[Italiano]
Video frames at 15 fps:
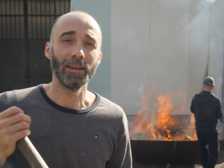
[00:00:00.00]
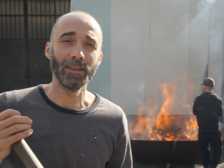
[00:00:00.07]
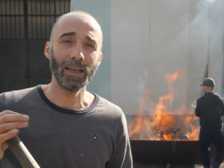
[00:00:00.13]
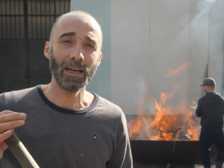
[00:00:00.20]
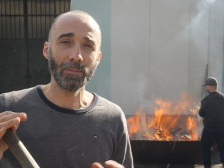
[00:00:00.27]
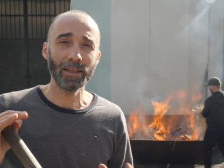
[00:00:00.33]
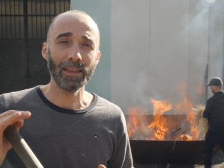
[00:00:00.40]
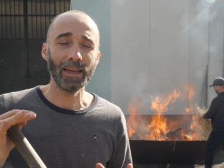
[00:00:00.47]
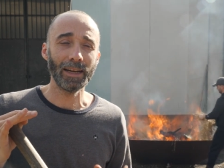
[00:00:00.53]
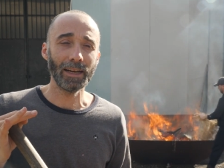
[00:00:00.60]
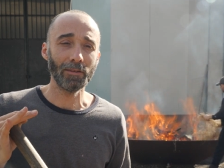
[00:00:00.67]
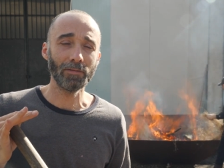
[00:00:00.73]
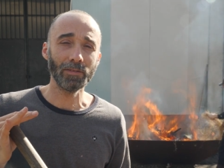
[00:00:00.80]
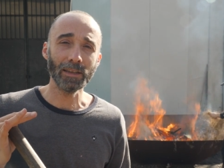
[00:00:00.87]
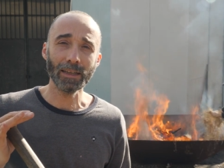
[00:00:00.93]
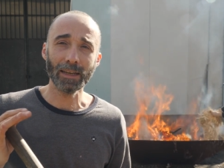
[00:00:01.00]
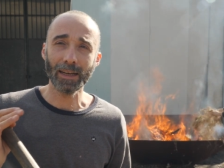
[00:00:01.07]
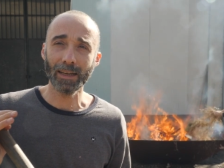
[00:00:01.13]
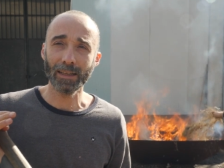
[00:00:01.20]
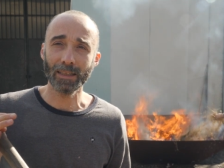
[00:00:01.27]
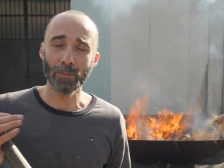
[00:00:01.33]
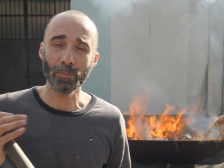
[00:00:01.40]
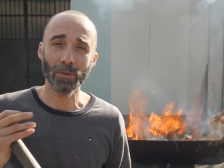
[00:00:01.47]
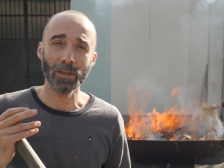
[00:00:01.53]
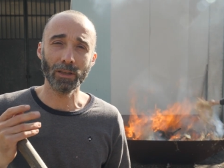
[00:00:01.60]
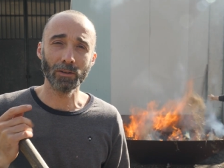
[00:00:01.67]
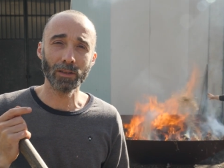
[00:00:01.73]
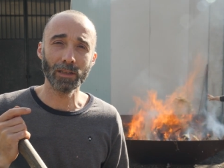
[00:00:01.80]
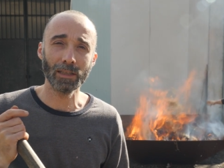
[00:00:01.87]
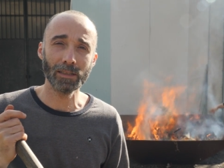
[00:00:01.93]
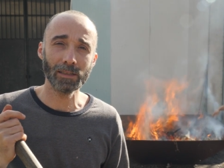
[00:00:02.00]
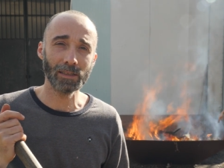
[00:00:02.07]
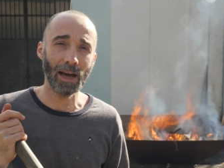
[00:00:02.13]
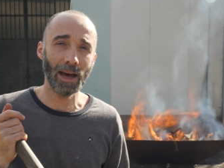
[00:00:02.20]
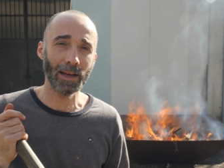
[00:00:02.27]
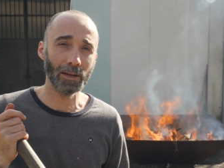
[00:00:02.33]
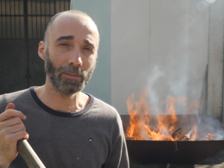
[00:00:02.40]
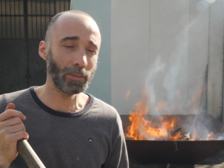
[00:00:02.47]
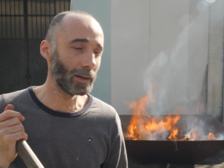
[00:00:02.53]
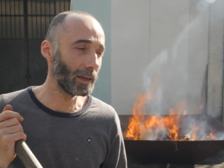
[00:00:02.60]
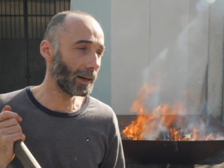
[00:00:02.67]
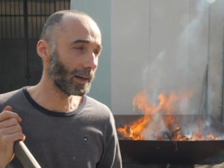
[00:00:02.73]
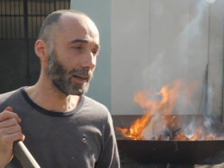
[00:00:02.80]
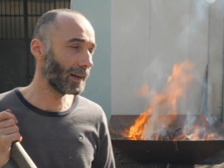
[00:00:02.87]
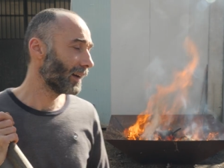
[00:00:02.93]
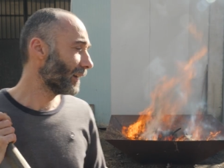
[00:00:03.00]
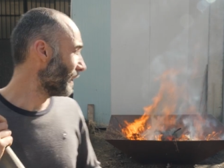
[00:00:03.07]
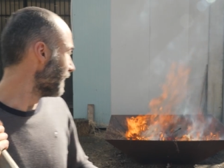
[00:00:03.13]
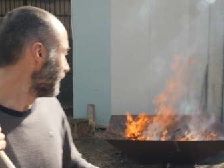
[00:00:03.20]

della materia fine da poter utilizzare per